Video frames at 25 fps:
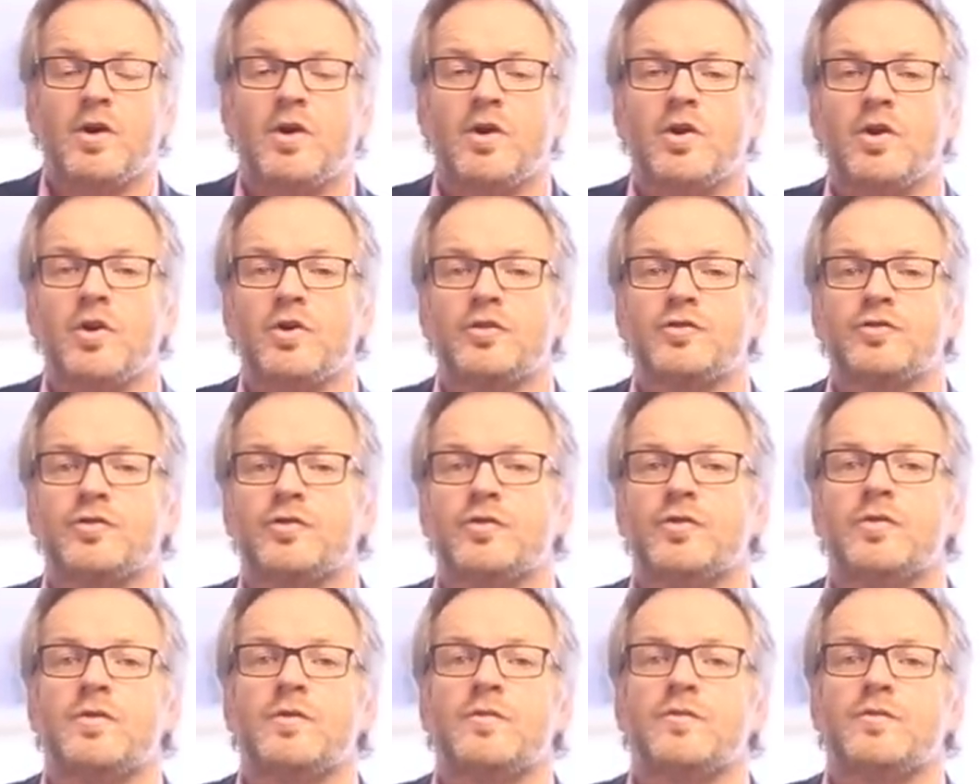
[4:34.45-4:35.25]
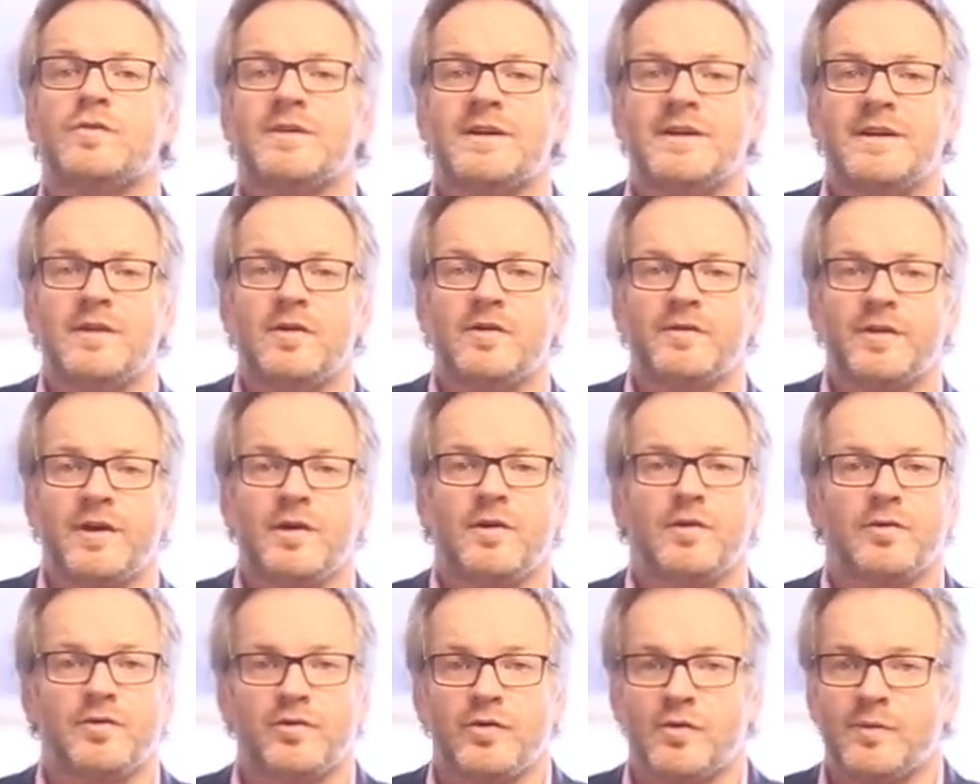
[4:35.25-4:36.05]
lorsque vous allez
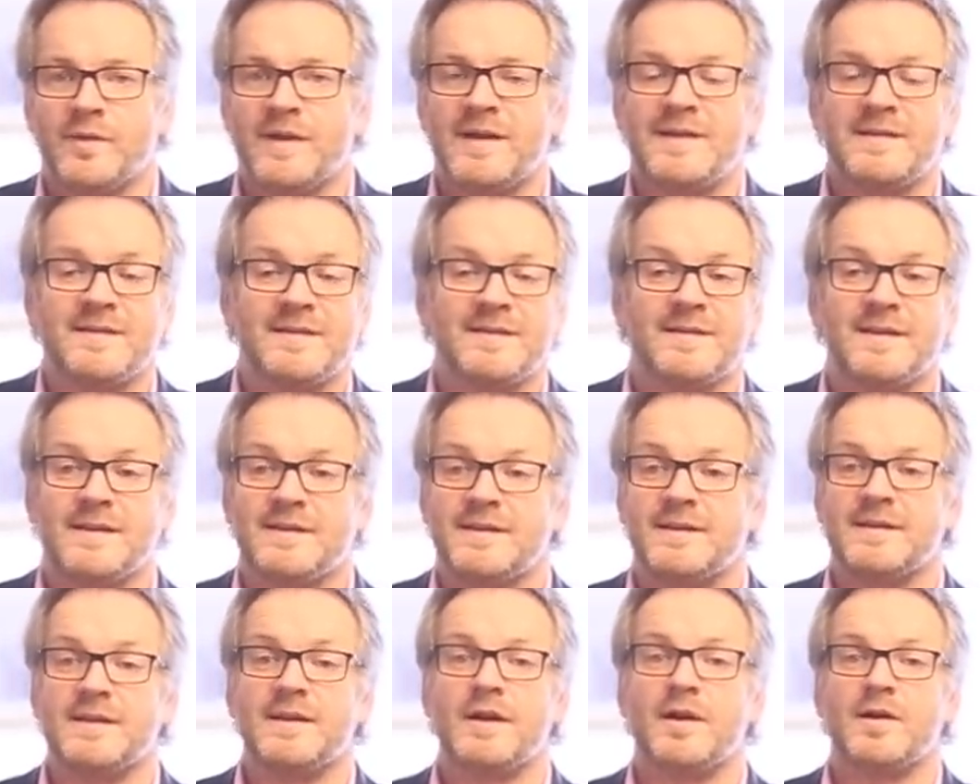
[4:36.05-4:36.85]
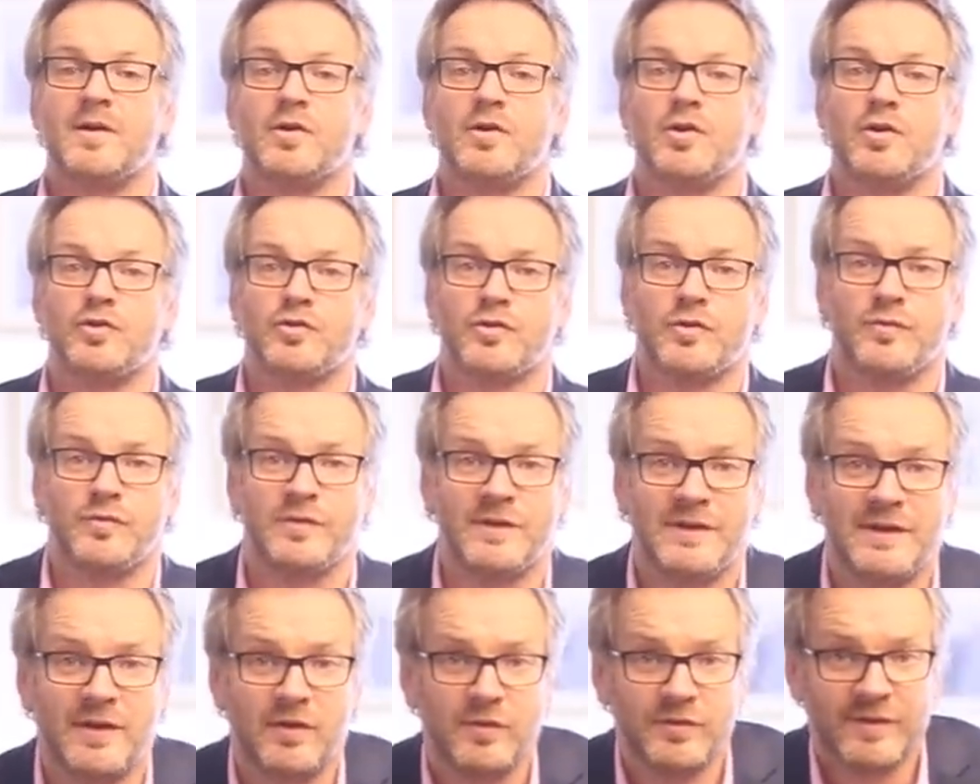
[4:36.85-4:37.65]
rentrer dans le sommeil, c'est-à-dire lorsque
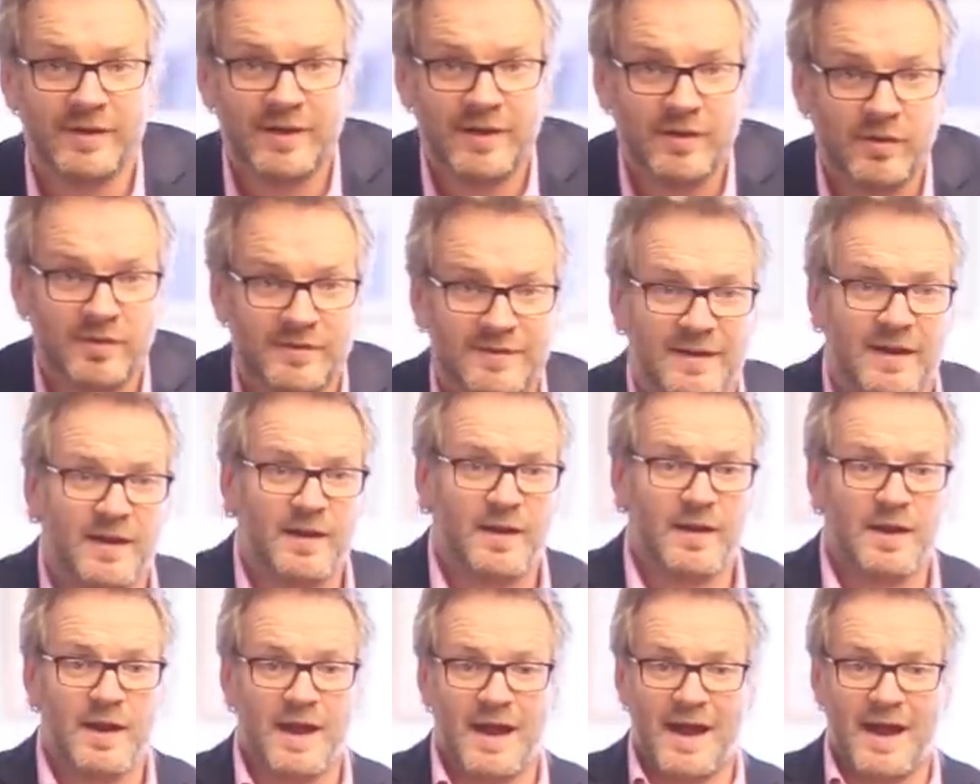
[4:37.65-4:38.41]
vous allez rentrer dans un,